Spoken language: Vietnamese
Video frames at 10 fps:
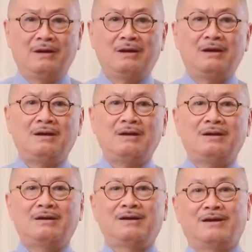
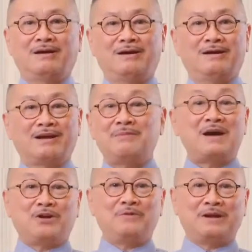à, các
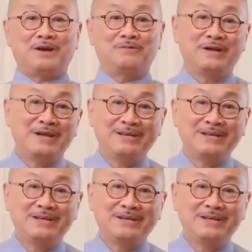bạn có biết không